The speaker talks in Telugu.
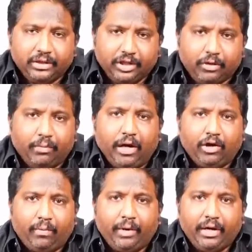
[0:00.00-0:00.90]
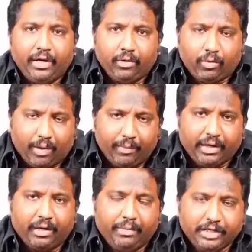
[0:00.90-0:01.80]
దిక్కుమాల డొమైన్లన్నీ కూడా
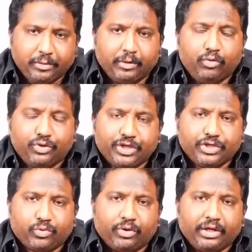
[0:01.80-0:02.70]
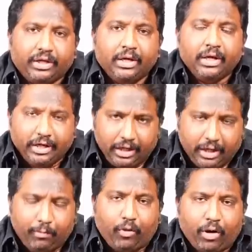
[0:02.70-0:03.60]
అమెరికన్ బేస్ మీద బుక్ చేసుకుని
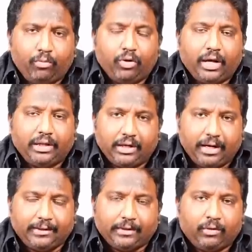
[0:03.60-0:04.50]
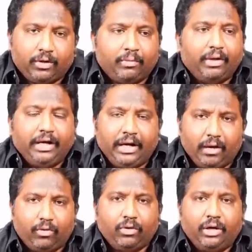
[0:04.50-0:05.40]
ఇలాంటి పోరంబోక రాతలు రాస్తూ ఉంటారు మరి వీళ్ళు నా
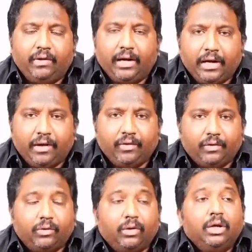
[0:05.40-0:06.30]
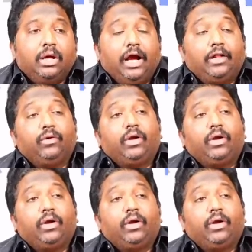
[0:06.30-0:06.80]
కొడుకులు ఏమైనా అన్నాం అనుకో అదిగో